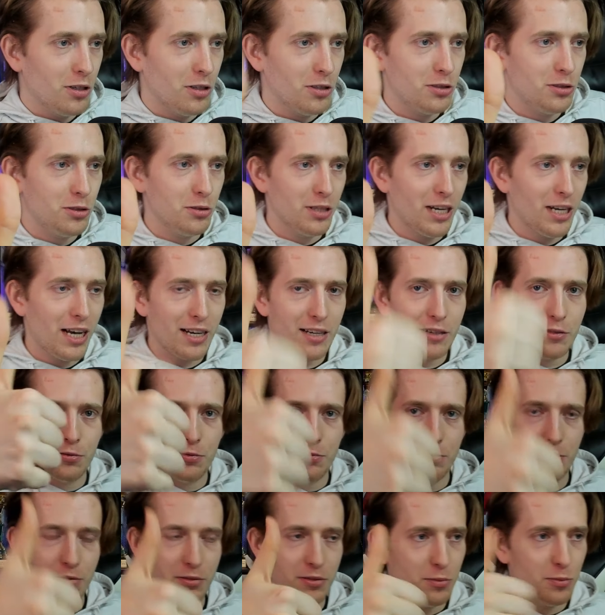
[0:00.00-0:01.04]
gościu, jak w,
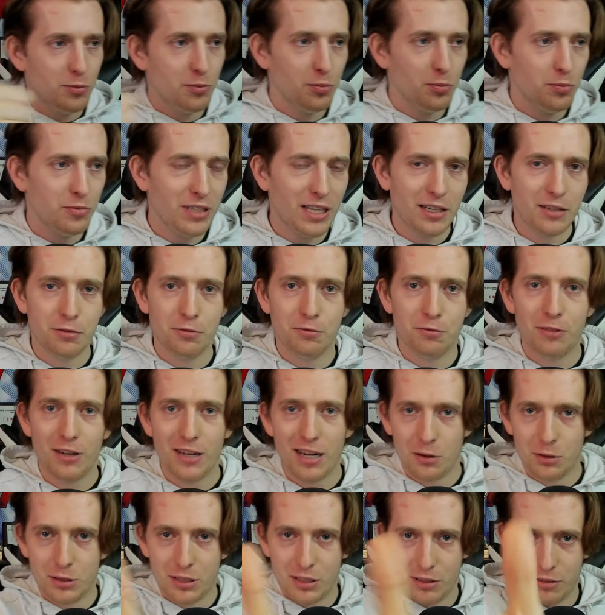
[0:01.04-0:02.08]
jak w
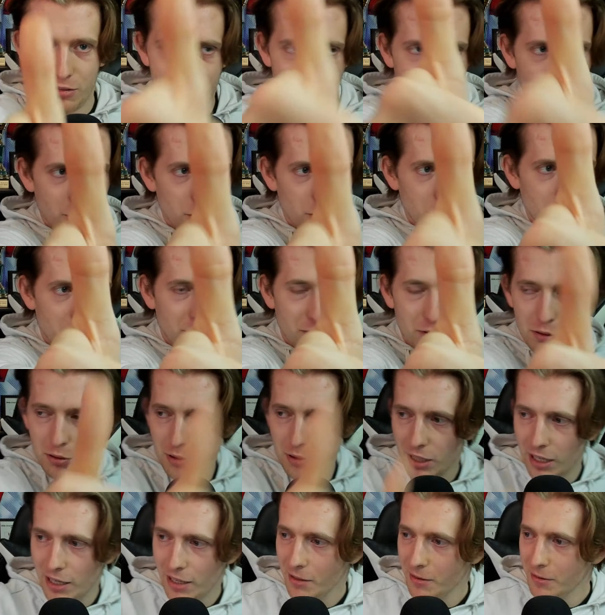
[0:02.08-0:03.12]
Falloutie, kciuk w
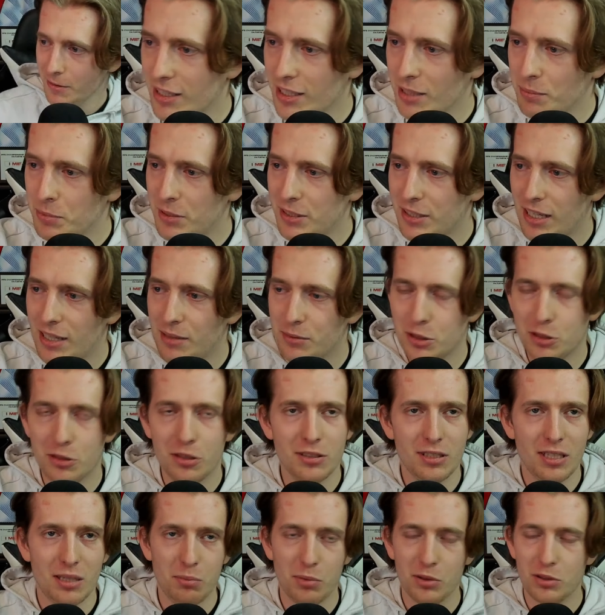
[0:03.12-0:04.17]
górę. Ja napisałem, że to
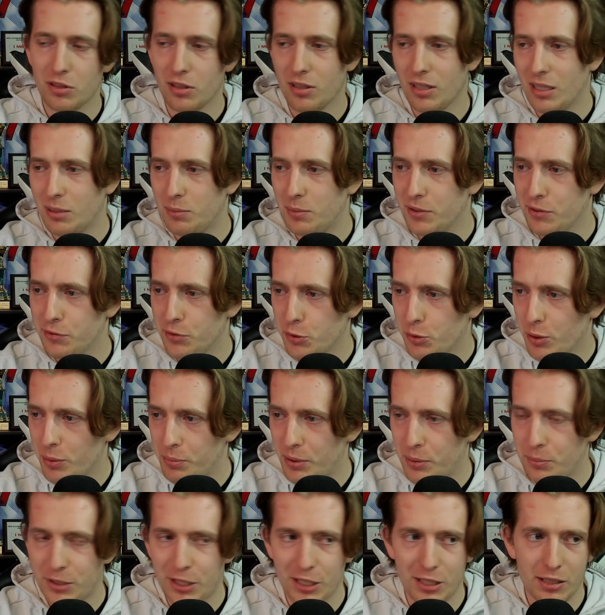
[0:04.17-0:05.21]
jest albo troll, albo zwykłe
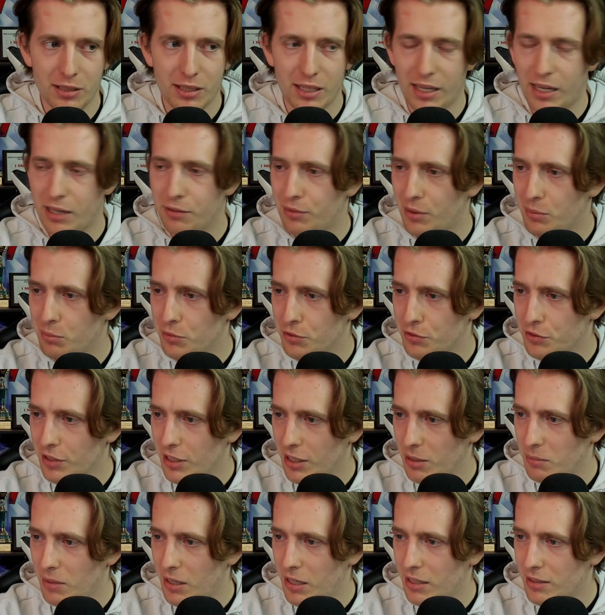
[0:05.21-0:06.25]
pieprzenie, tak jak wam
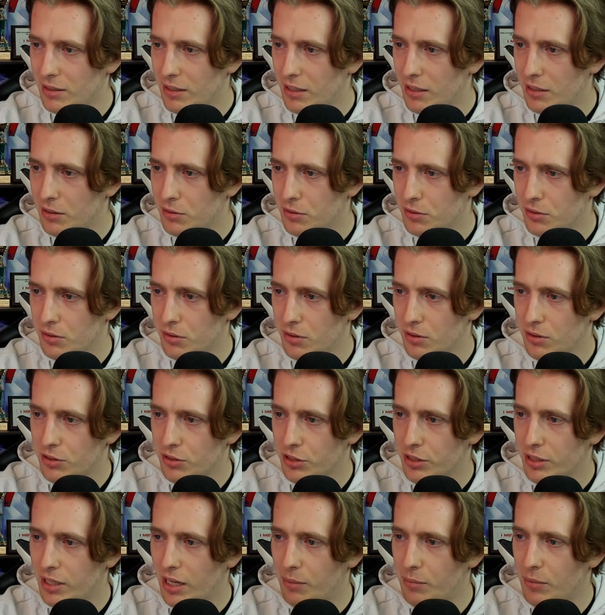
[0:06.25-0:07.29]
mówiłem, a dalej yy,
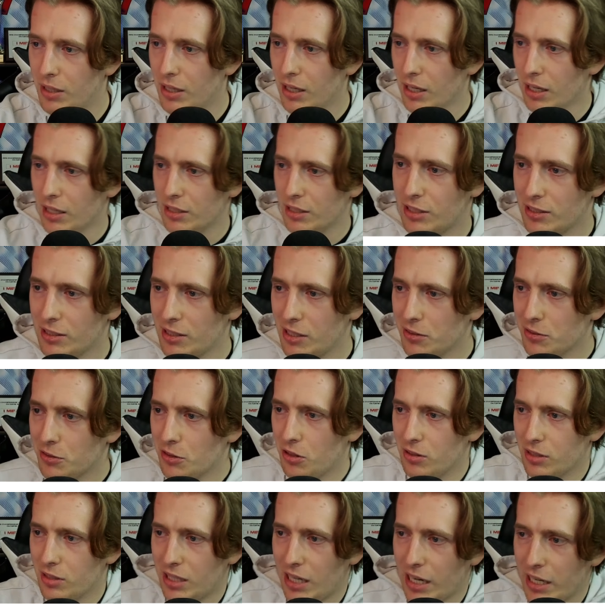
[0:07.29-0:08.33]
czytamy. Żaden
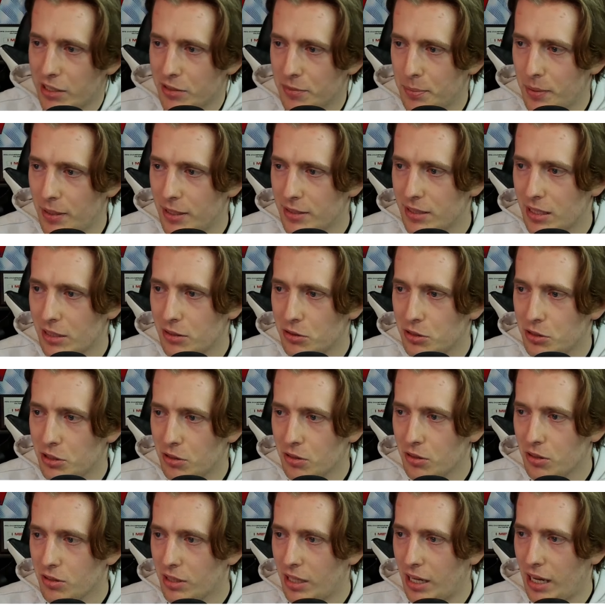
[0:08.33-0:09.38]
troll, grałeś w PSA, to cię
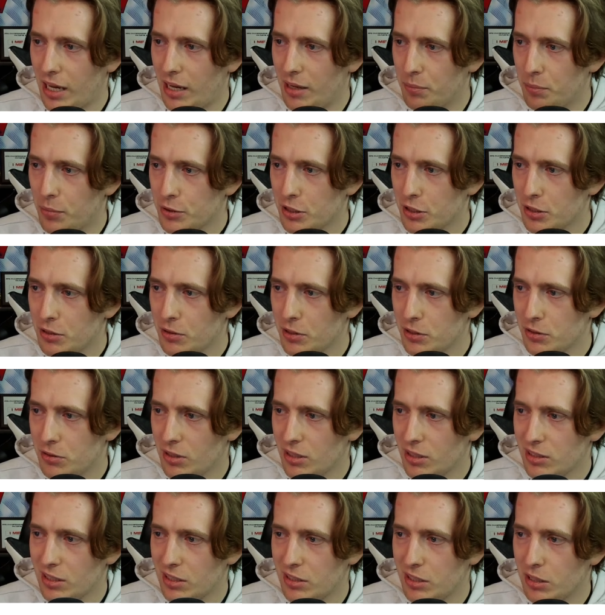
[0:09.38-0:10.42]
oglądałem. Poszedłeś
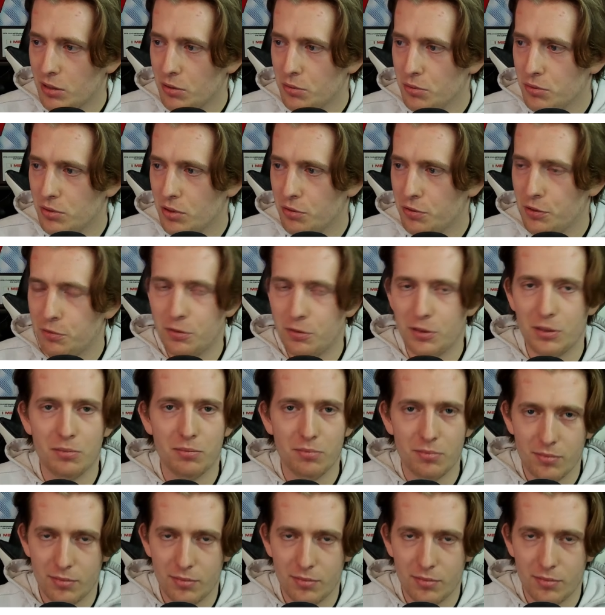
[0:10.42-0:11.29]
do zasięgów do FIFA.